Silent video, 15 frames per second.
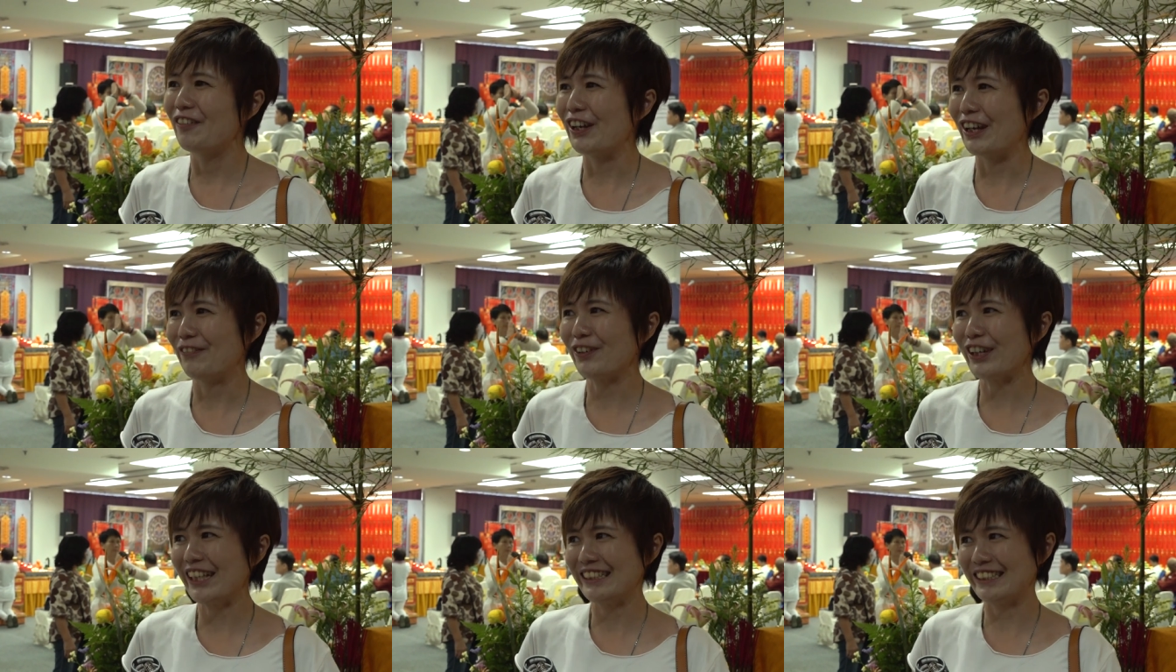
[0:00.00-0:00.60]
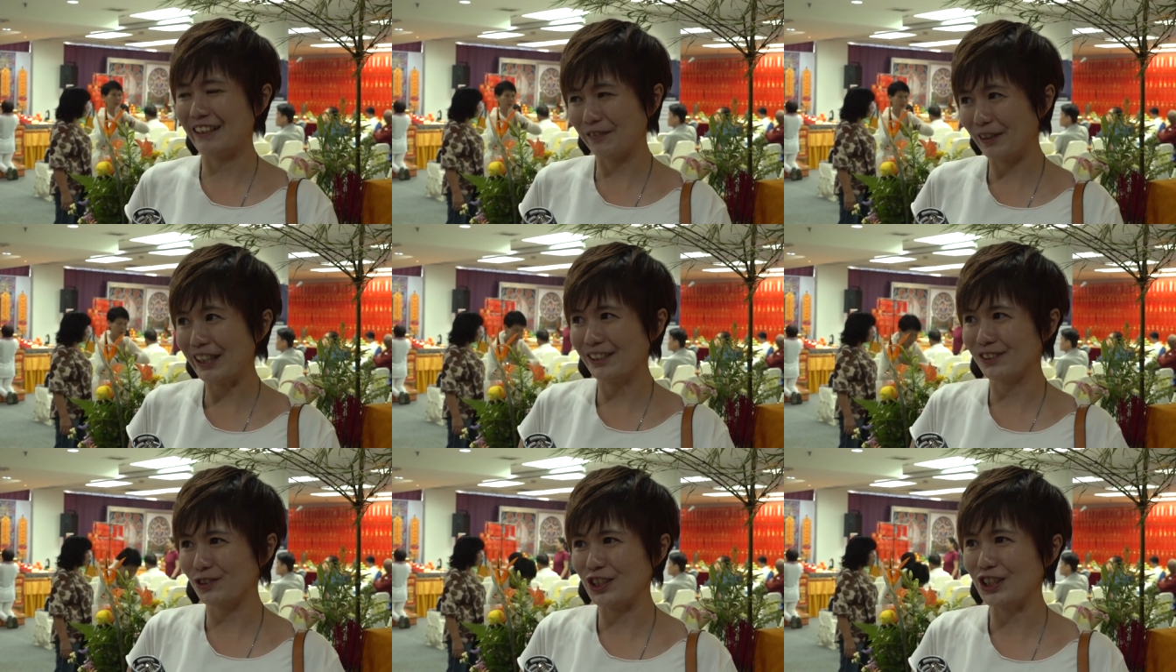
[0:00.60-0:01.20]
我也不可以讲为
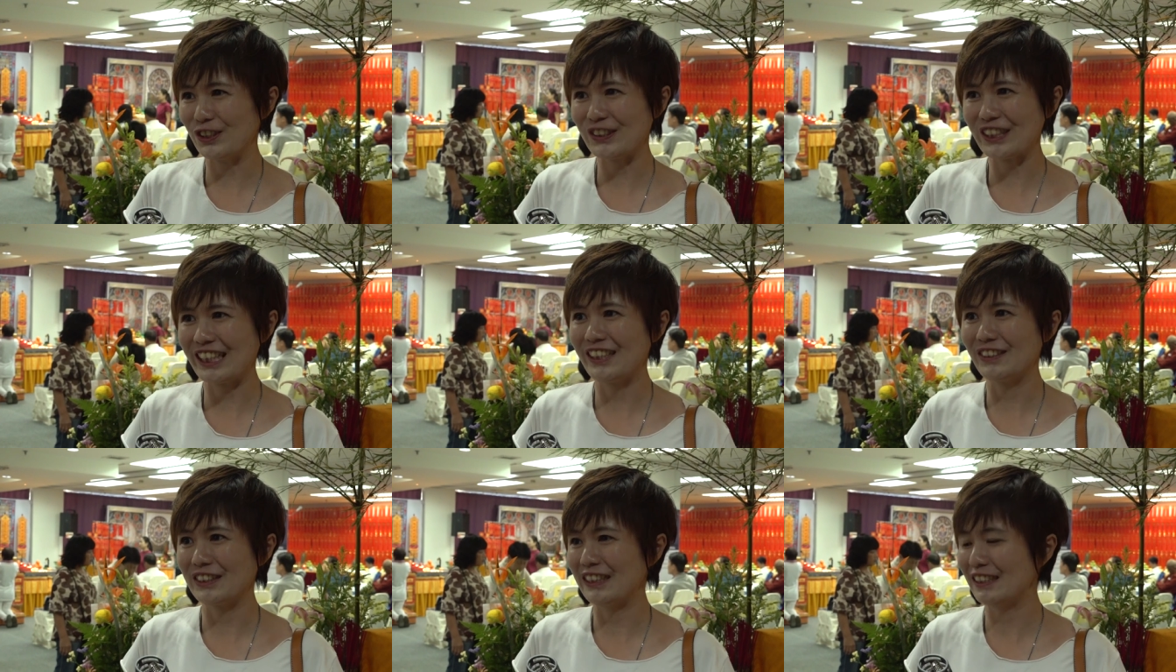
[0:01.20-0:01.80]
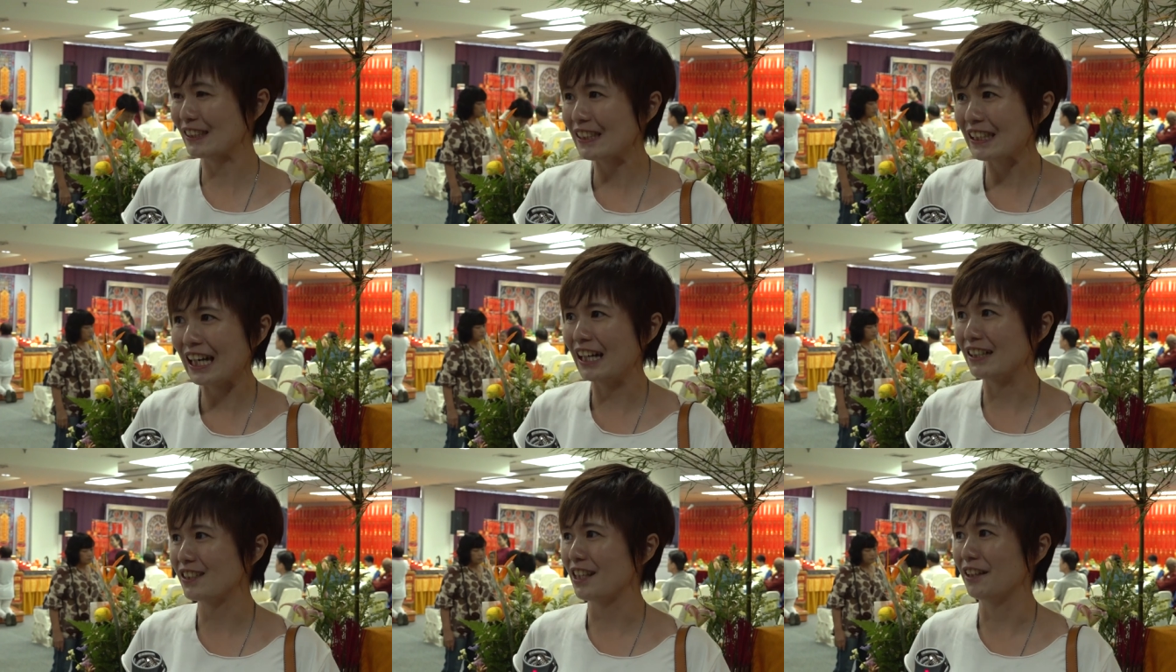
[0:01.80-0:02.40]
了追求这个东西，就是
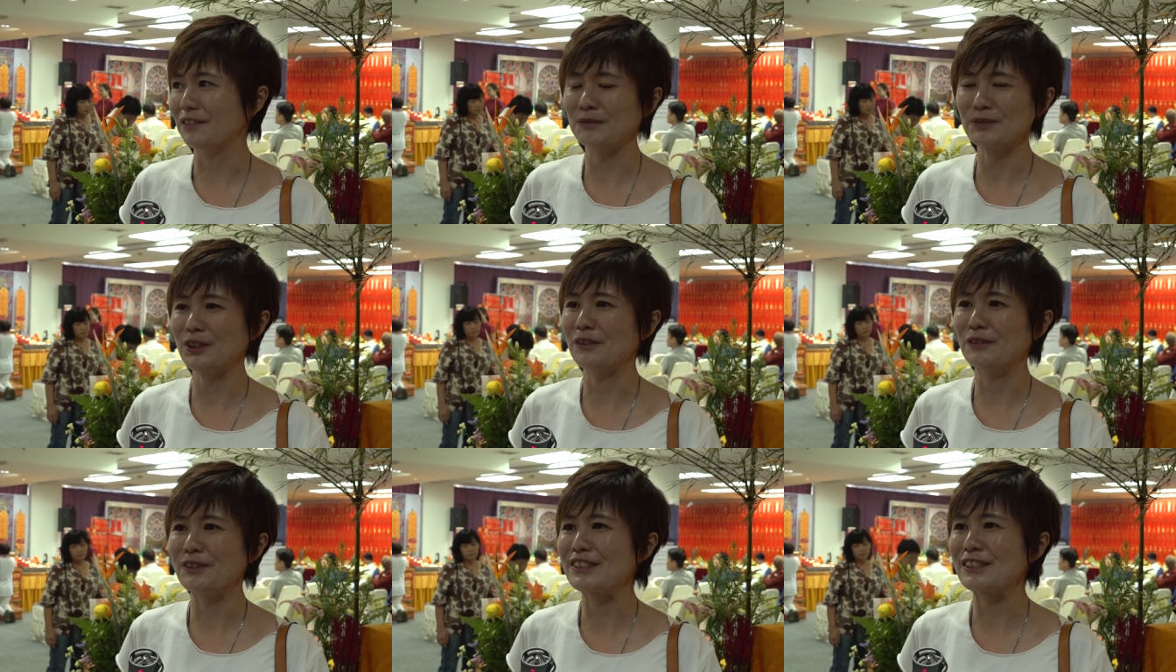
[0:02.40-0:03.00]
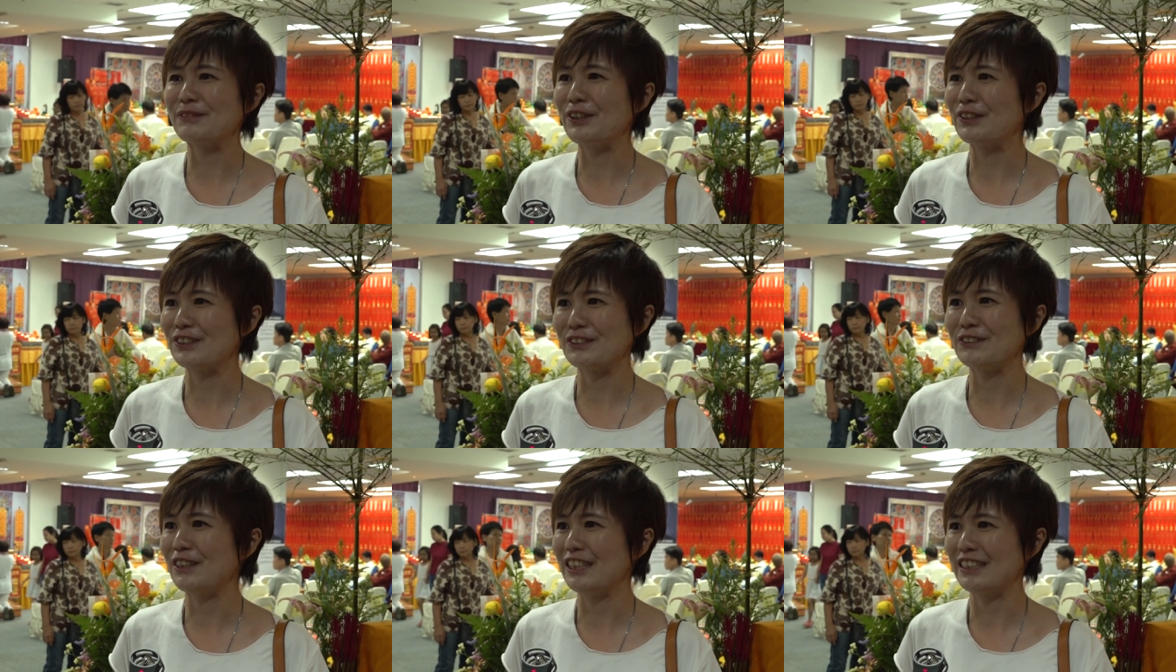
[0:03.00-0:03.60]
刚巧不懂为什么
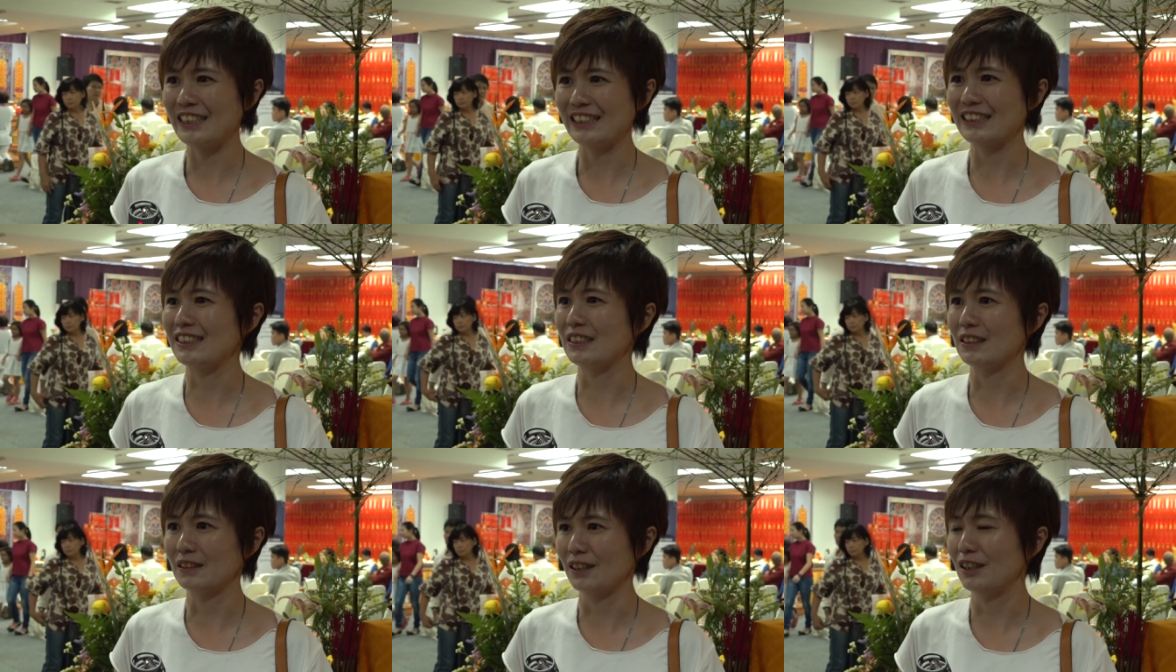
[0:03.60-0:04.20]
就会这样子，